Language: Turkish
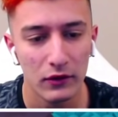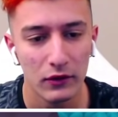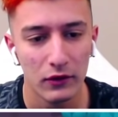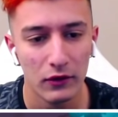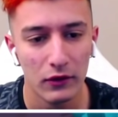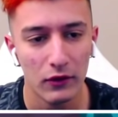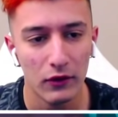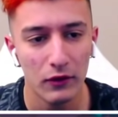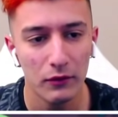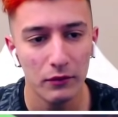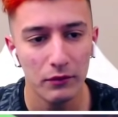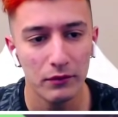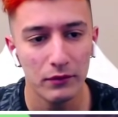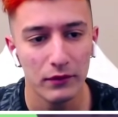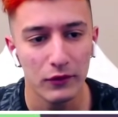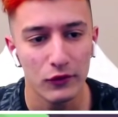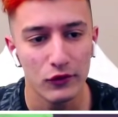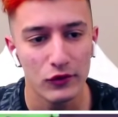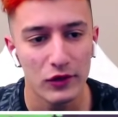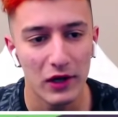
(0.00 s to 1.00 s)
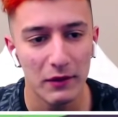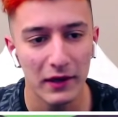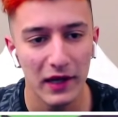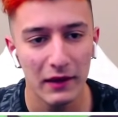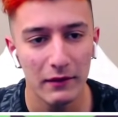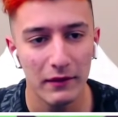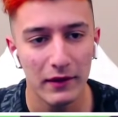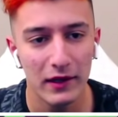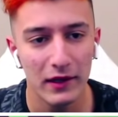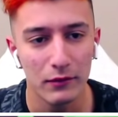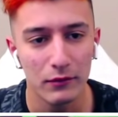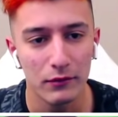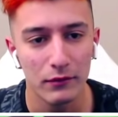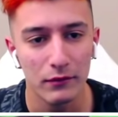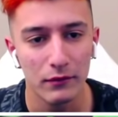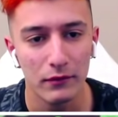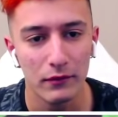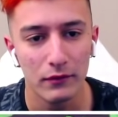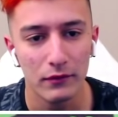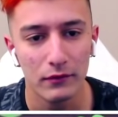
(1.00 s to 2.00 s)
Hop kucağıma gel bakalım.
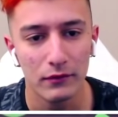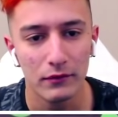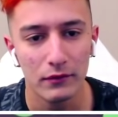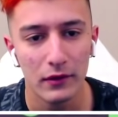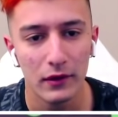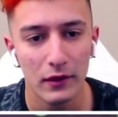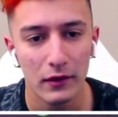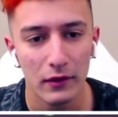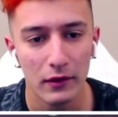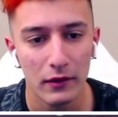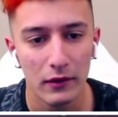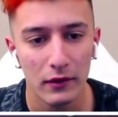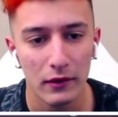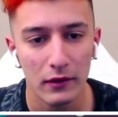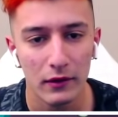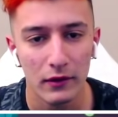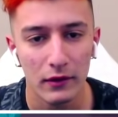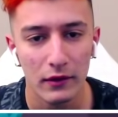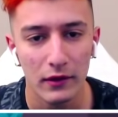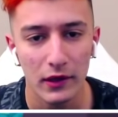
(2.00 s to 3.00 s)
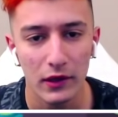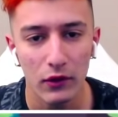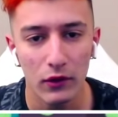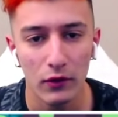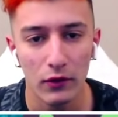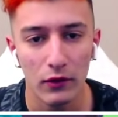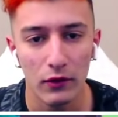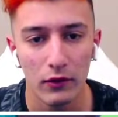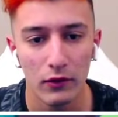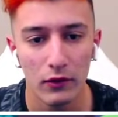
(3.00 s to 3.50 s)
Rico.